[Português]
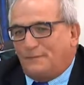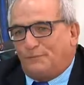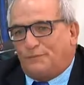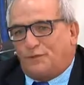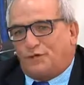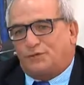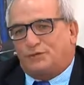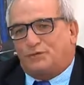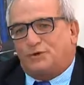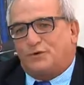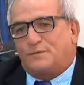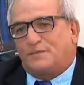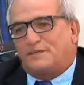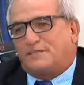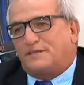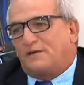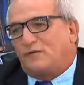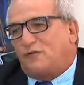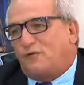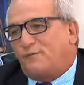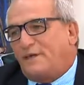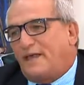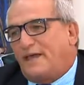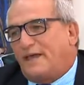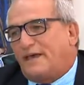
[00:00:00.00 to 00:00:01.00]
mas trovo o
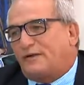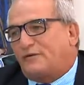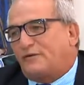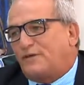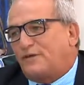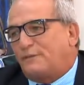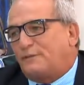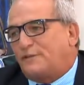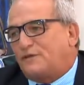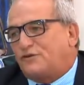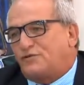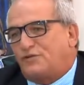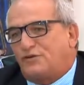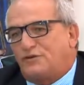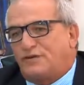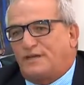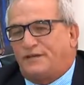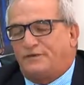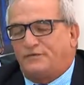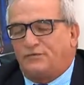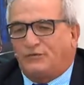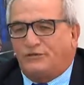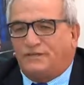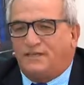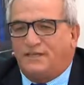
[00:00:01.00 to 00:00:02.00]
governo e pessoa
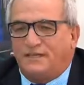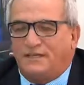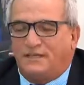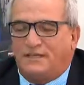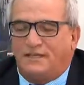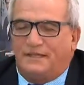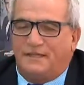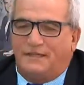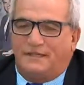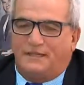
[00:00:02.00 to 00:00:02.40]
não tem